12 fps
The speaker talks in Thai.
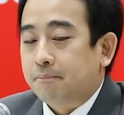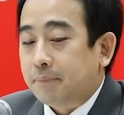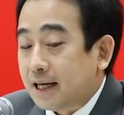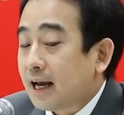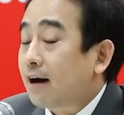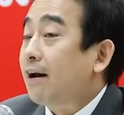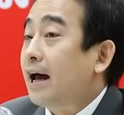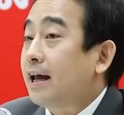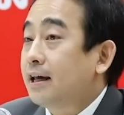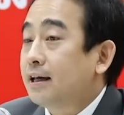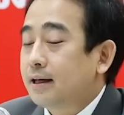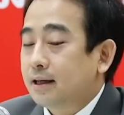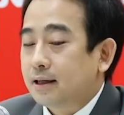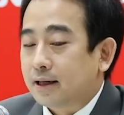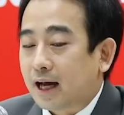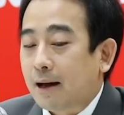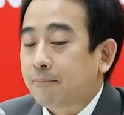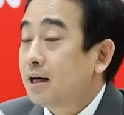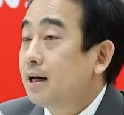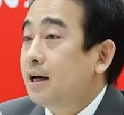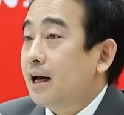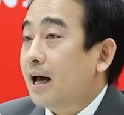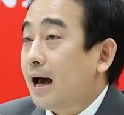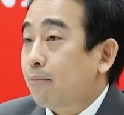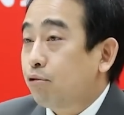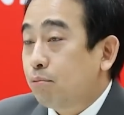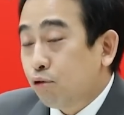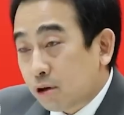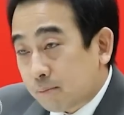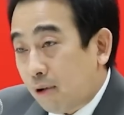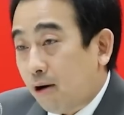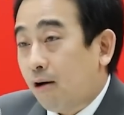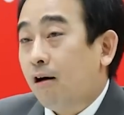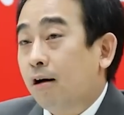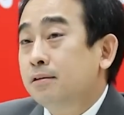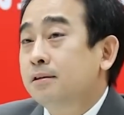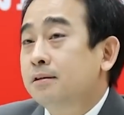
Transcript: เป็นอย่างไรนะครับหากผู้พูดมอง